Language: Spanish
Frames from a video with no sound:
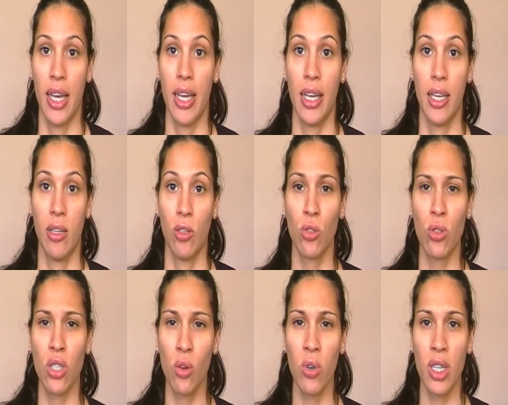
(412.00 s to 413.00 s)
Eh, no
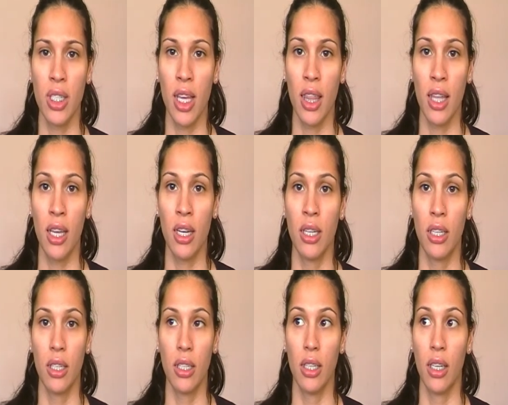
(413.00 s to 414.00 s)
estoy segura si
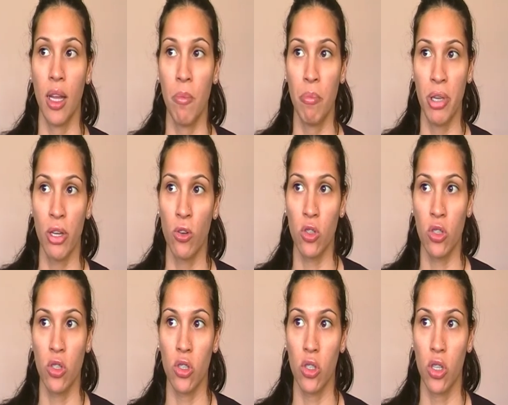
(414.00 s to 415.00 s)
hacen
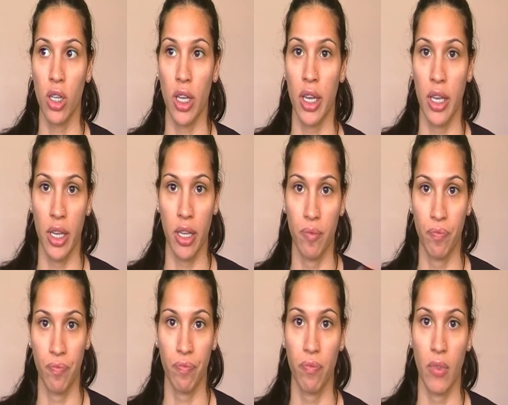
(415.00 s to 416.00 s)
envíos
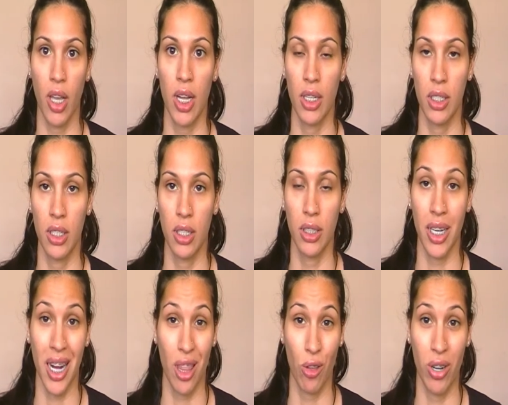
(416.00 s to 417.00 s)
eh, eh,
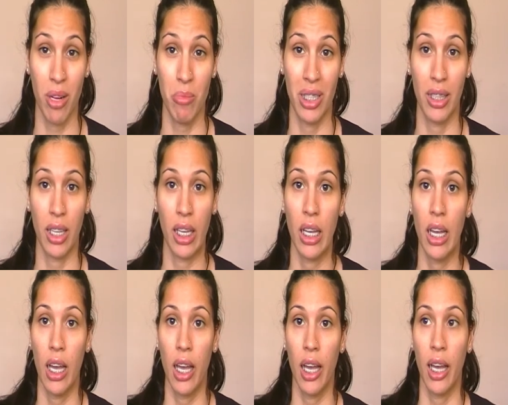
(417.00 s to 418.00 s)
internacionalmente.
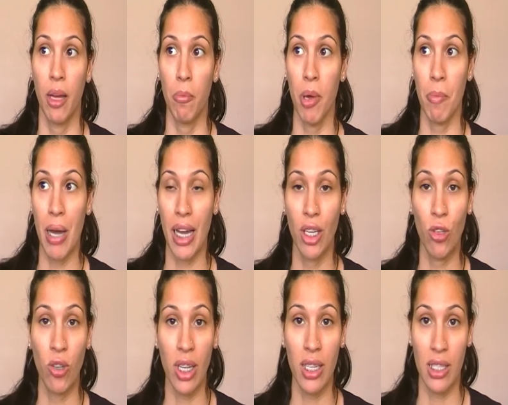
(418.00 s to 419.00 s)
Me
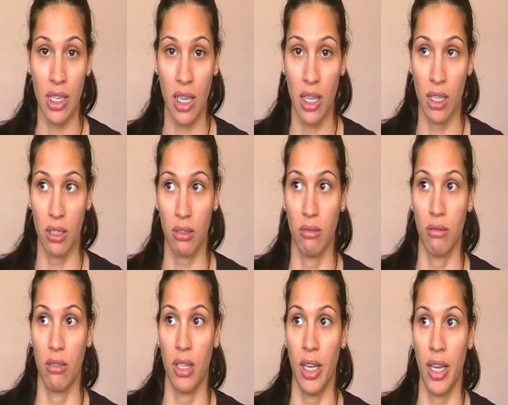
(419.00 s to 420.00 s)
imagino que sí.
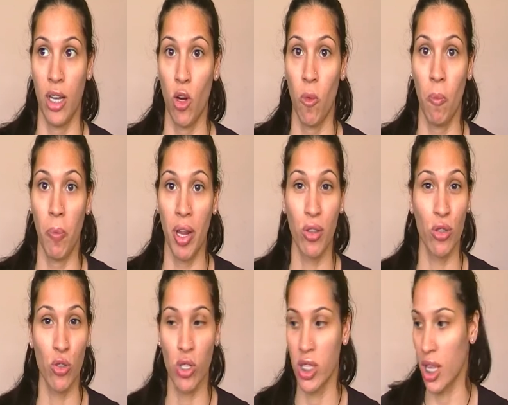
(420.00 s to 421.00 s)
los
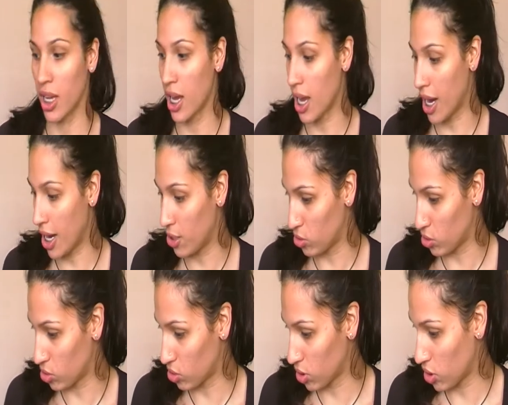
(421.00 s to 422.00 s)
precios no están
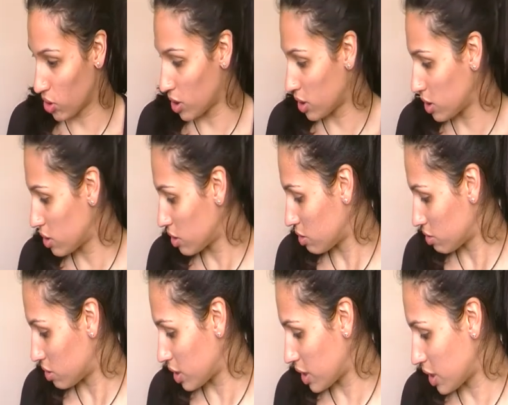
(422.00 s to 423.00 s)
caros.
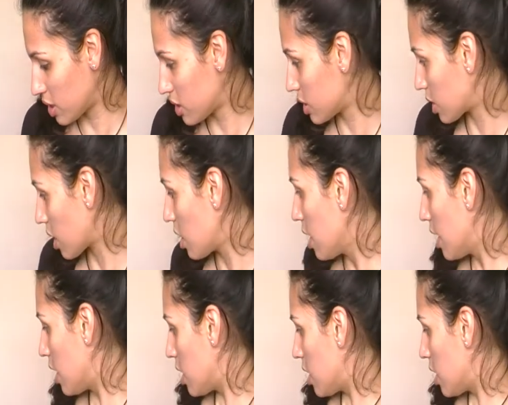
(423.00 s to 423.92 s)
no, tiré el este.